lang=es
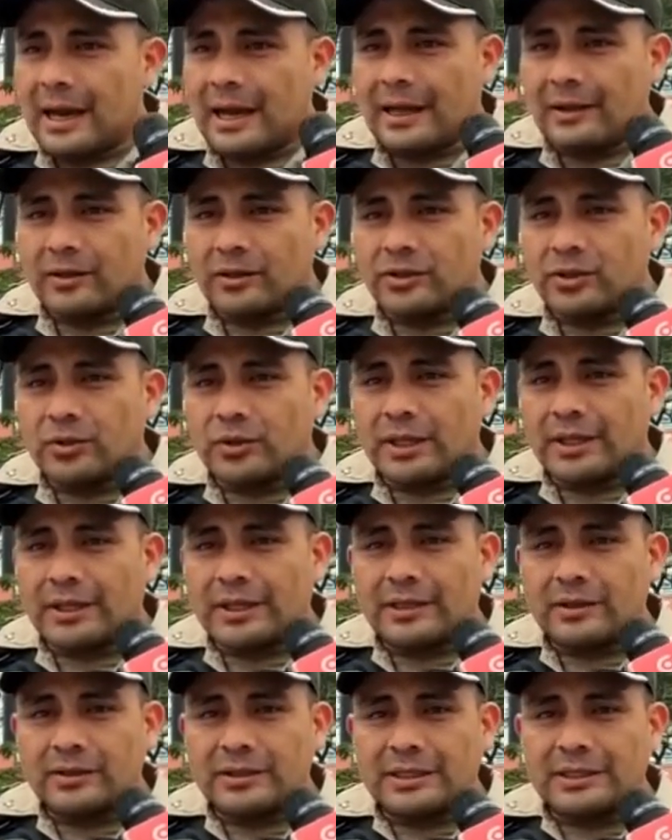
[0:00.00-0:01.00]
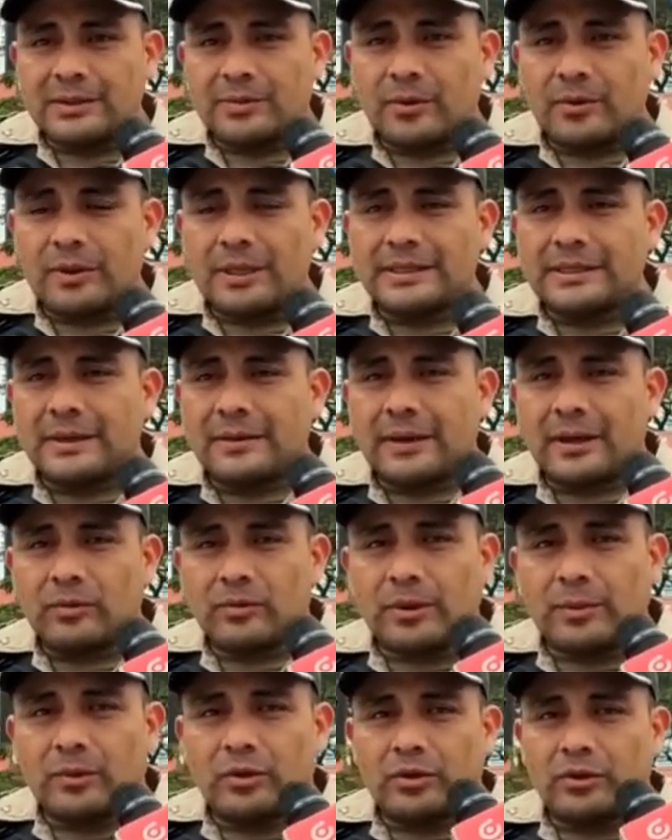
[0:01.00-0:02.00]
a dos ciudadanos que se movilizaban en
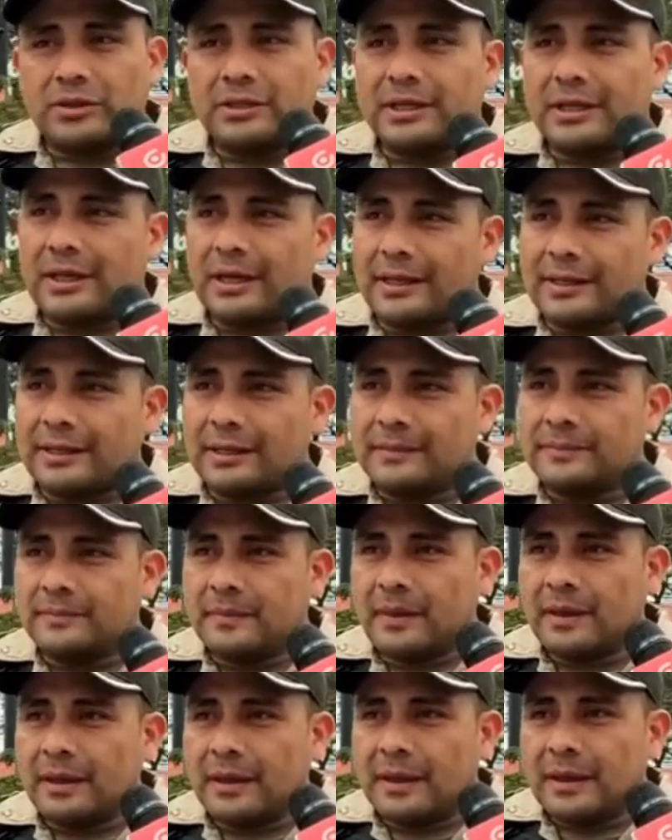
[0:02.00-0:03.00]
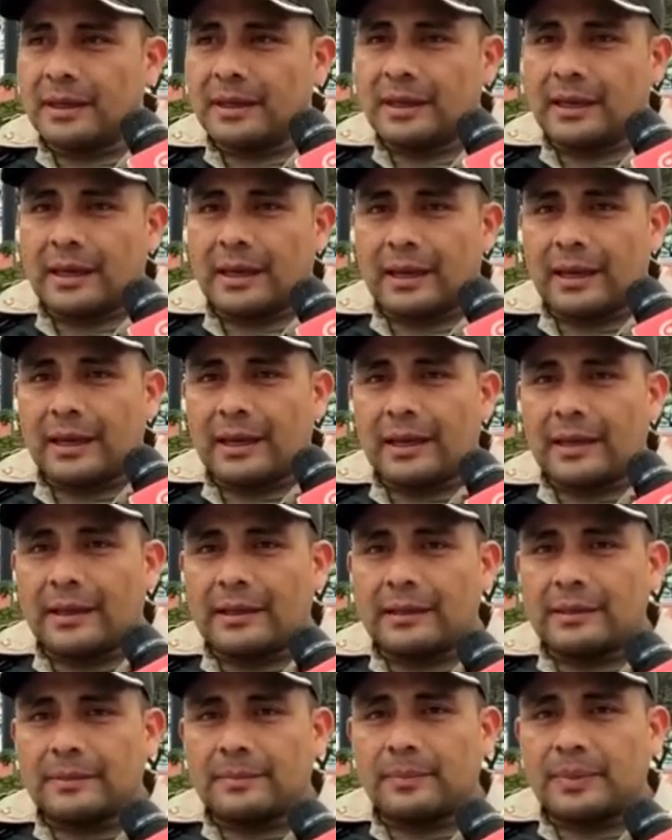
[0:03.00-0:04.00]
una motocicleta.
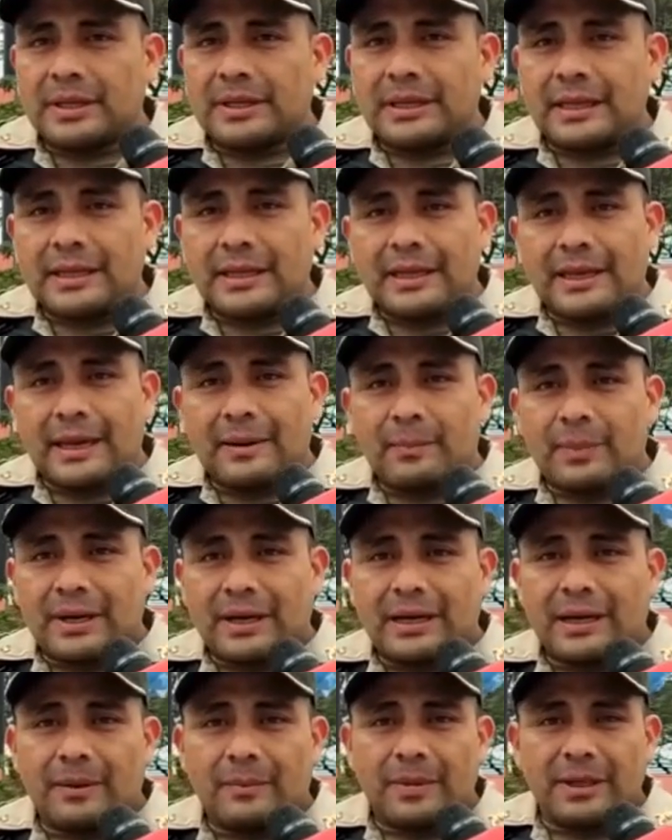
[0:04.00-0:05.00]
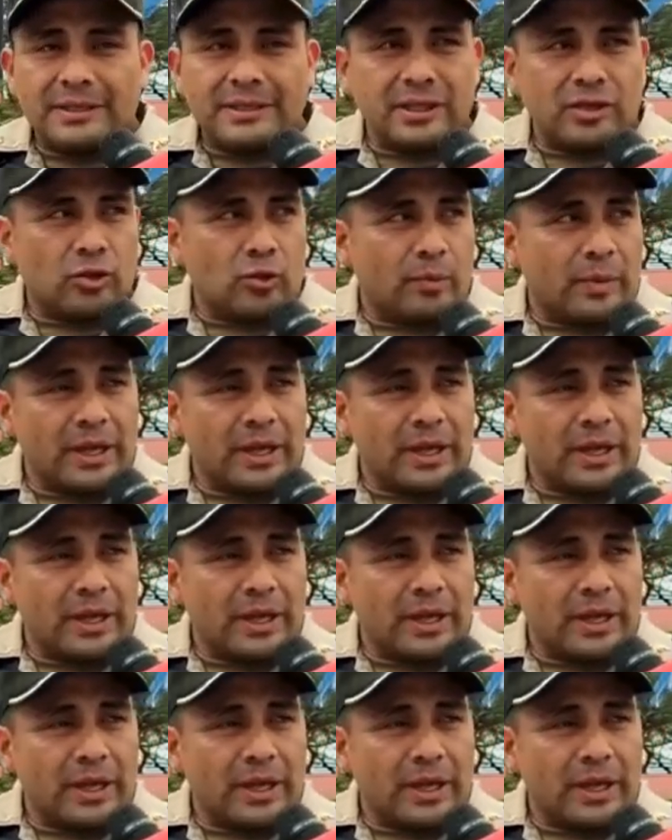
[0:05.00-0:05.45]
Eh, pretendían parar la marcha de un